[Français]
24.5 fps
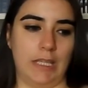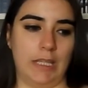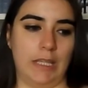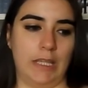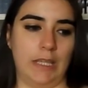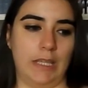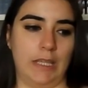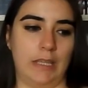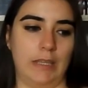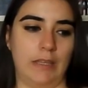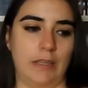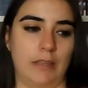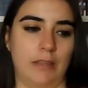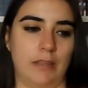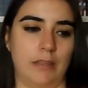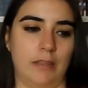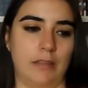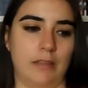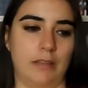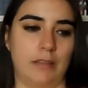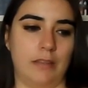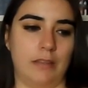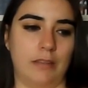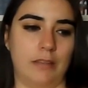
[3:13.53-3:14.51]
et,
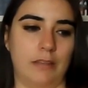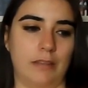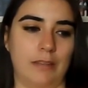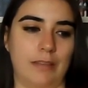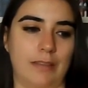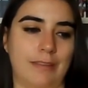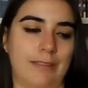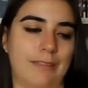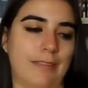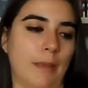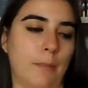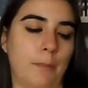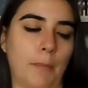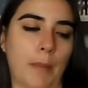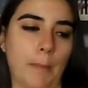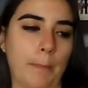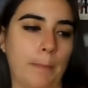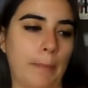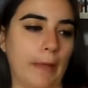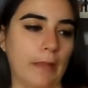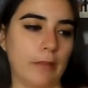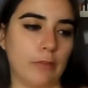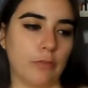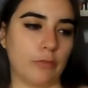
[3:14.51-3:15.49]
et ça
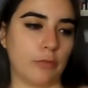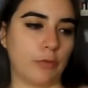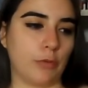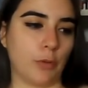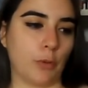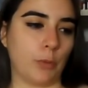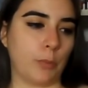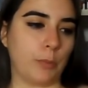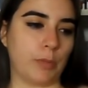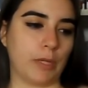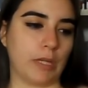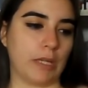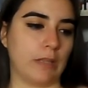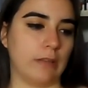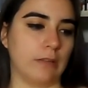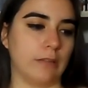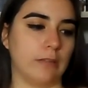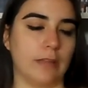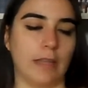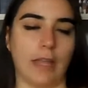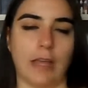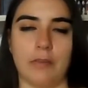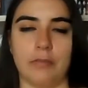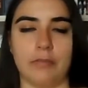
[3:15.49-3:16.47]
m'a pas
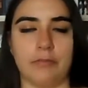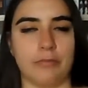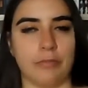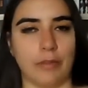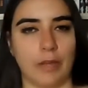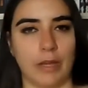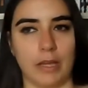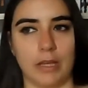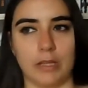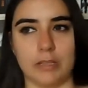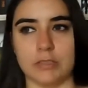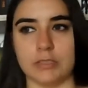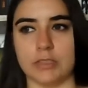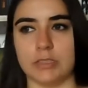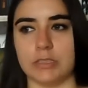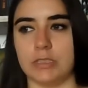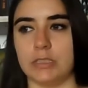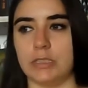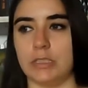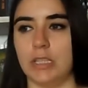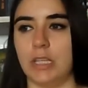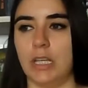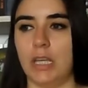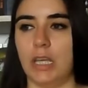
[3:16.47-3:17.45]
surprise la fin.
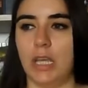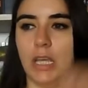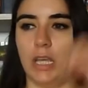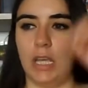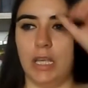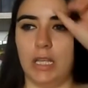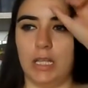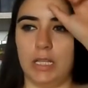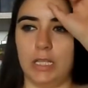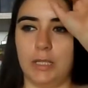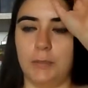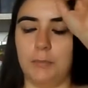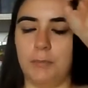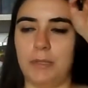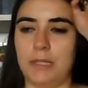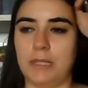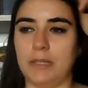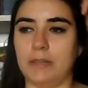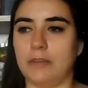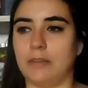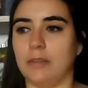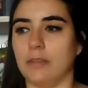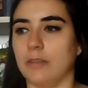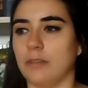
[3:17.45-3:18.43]
J'ai,
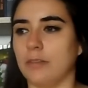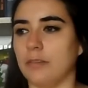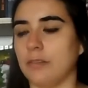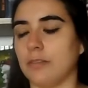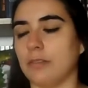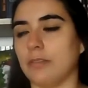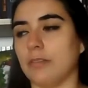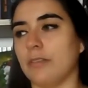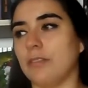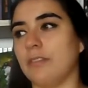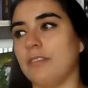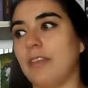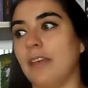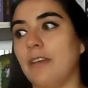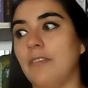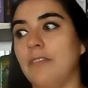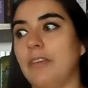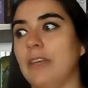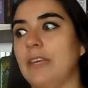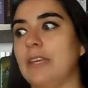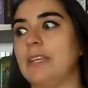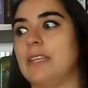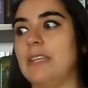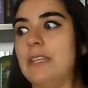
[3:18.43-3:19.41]
limite je
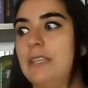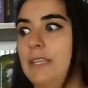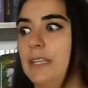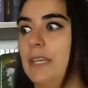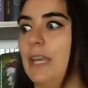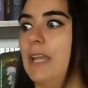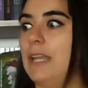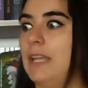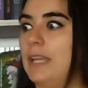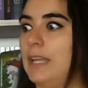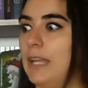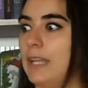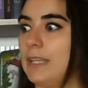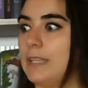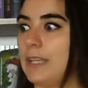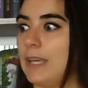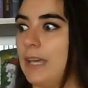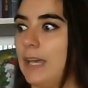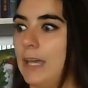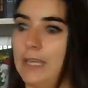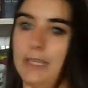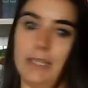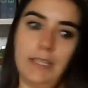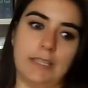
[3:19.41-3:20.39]
savais qui allait la
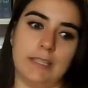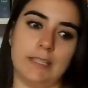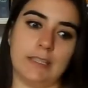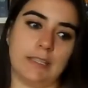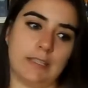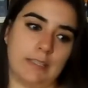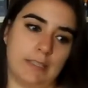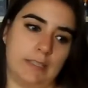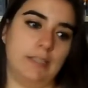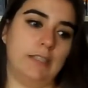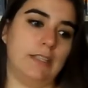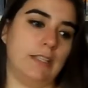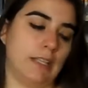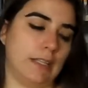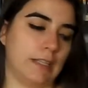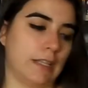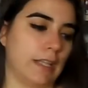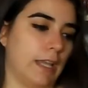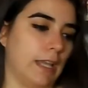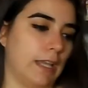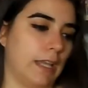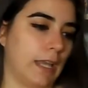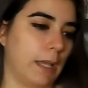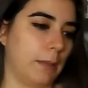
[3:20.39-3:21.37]
trahir, qui ne la
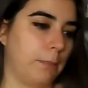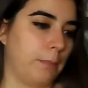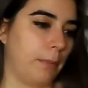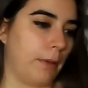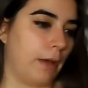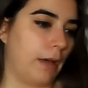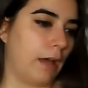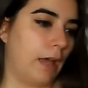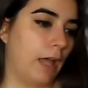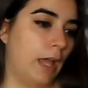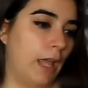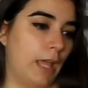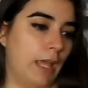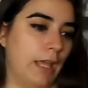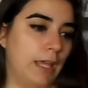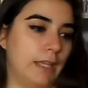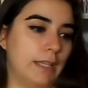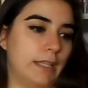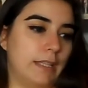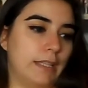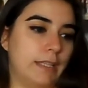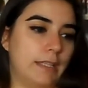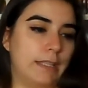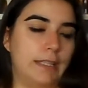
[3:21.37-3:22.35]
trahirait pas,
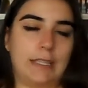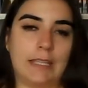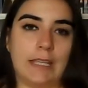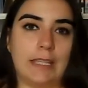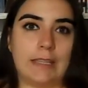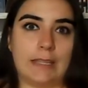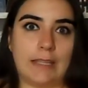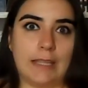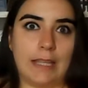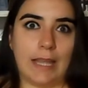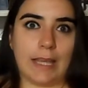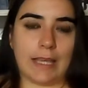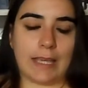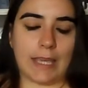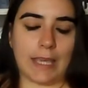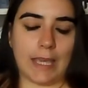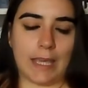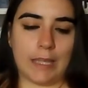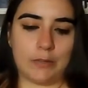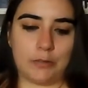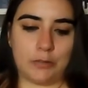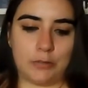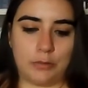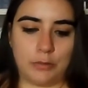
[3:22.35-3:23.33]
qui était la
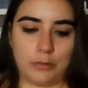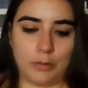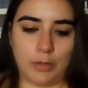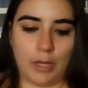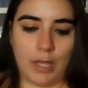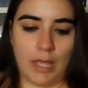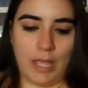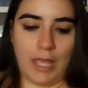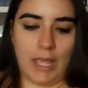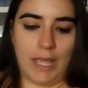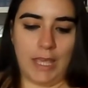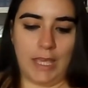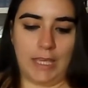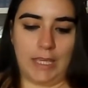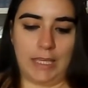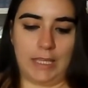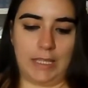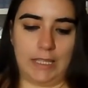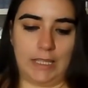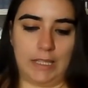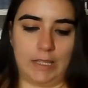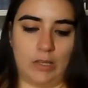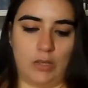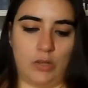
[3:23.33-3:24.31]
créature.
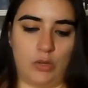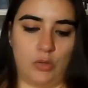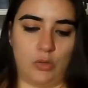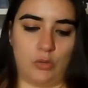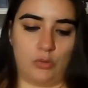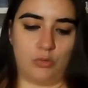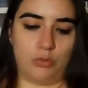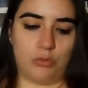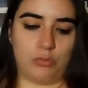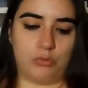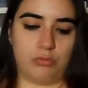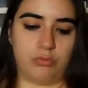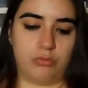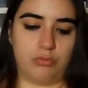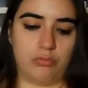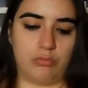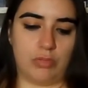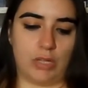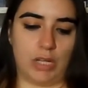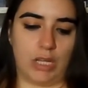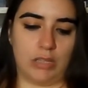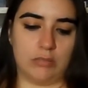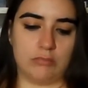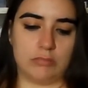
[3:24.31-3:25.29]
Et euh, du coup,
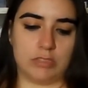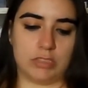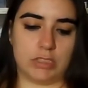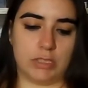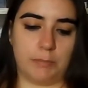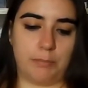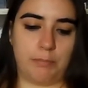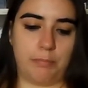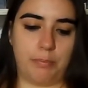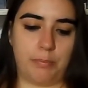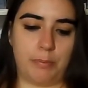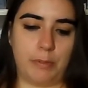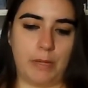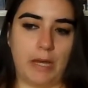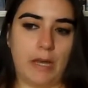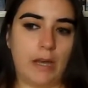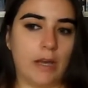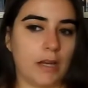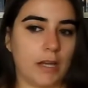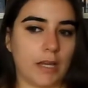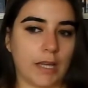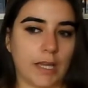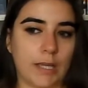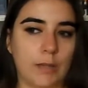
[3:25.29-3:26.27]
voilà, j'ai
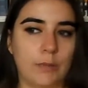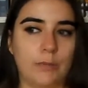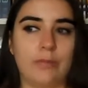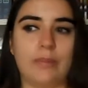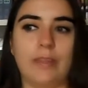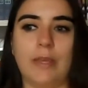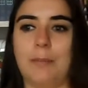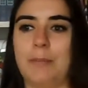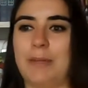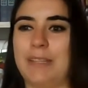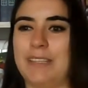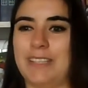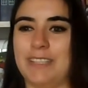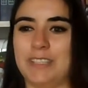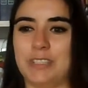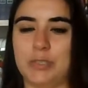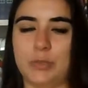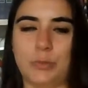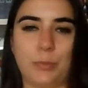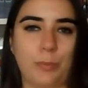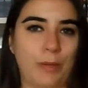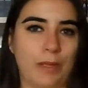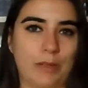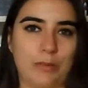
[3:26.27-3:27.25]
pas réussi à
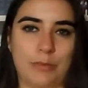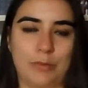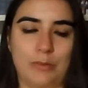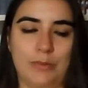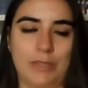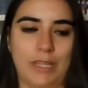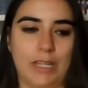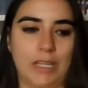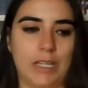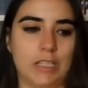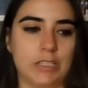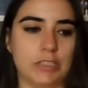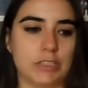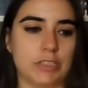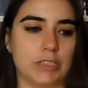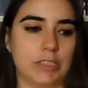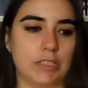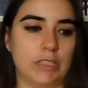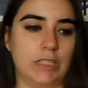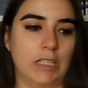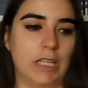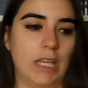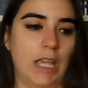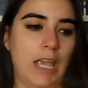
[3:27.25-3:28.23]
m'attacher au
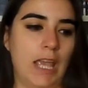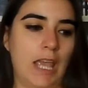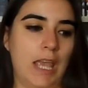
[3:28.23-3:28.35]
personnage.